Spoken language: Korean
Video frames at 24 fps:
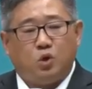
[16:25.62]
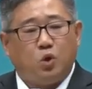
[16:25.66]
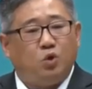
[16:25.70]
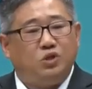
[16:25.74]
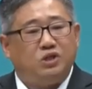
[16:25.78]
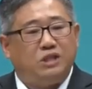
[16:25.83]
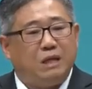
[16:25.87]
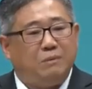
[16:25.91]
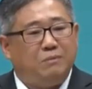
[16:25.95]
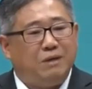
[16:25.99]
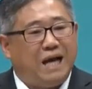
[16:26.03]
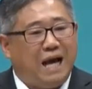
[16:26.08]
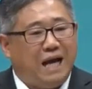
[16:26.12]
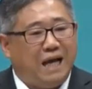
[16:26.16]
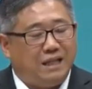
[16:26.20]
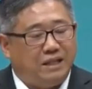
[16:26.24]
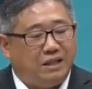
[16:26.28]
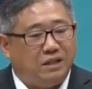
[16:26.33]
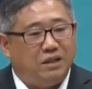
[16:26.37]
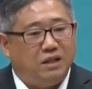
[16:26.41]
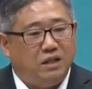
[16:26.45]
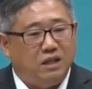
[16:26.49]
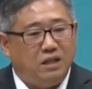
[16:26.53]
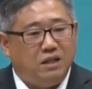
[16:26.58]
꽃제비
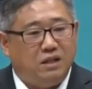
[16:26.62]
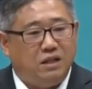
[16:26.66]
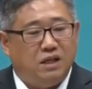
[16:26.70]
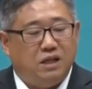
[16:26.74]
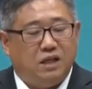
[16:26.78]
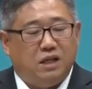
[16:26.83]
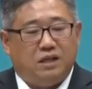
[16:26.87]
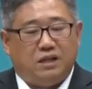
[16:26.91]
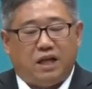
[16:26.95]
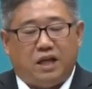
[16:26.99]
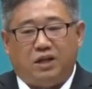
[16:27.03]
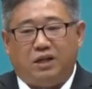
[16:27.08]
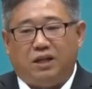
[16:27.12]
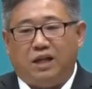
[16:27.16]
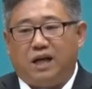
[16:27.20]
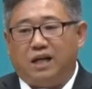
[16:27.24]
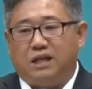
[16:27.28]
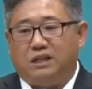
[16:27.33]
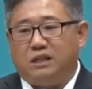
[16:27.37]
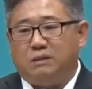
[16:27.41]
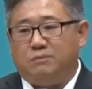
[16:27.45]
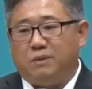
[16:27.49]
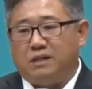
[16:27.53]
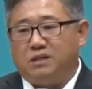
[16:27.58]
아이들을
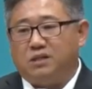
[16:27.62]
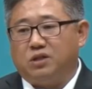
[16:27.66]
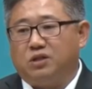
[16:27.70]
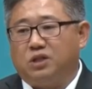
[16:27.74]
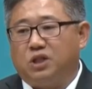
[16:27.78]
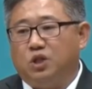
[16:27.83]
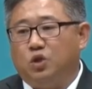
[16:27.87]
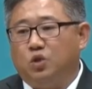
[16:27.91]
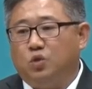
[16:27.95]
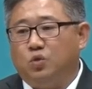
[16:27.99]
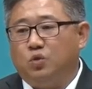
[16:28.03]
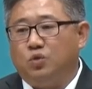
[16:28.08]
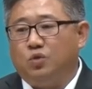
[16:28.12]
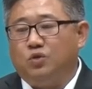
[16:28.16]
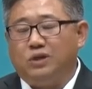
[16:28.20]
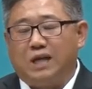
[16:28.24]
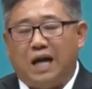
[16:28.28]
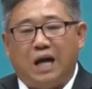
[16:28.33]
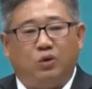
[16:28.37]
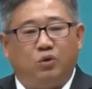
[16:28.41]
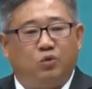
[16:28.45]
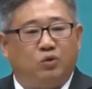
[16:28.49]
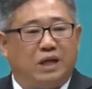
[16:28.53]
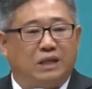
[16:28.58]
데려다가 집에서
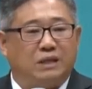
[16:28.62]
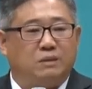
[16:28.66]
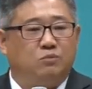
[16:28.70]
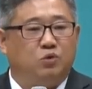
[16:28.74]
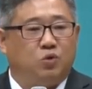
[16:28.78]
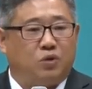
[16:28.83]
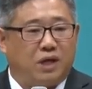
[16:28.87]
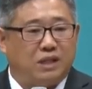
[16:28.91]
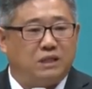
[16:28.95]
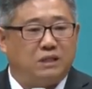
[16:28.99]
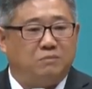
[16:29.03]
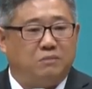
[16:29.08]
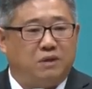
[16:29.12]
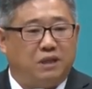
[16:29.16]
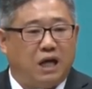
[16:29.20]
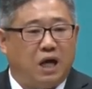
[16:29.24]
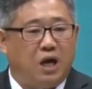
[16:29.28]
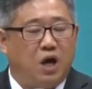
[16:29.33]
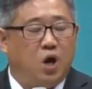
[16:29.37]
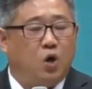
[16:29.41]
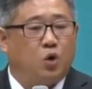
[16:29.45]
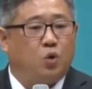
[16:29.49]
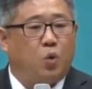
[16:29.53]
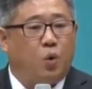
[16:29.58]
키우고 양육했으면
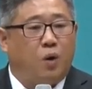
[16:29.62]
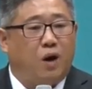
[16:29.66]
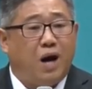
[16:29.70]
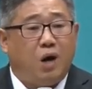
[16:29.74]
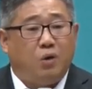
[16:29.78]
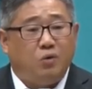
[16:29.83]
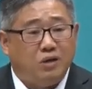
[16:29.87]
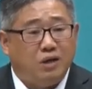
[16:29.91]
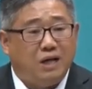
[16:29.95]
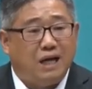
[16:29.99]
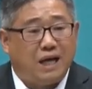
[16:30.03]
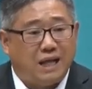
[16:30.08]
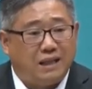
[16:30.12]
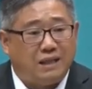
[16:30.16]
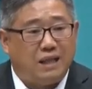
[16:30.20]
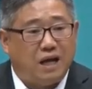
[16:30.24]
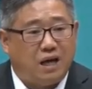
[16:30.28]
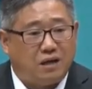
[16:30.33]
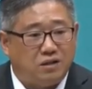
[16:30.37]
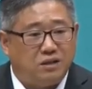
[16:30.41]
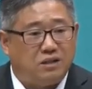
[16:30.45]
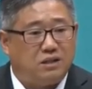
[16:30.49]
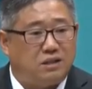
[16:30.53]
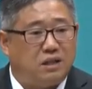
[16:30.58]
좋겠습니다. 고아원을
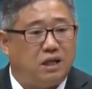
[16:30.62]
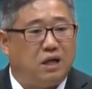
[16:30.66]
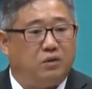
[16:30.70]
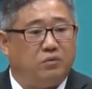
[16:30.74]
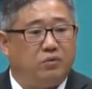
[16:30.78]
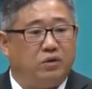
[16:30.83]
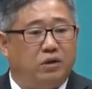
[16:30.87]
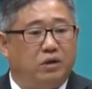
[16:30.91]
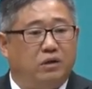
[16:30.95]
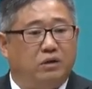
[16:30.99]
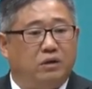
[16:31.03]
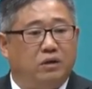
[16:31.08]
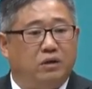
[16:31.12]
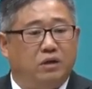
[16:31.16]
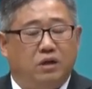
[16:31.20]
하겠다 그러시더라고요.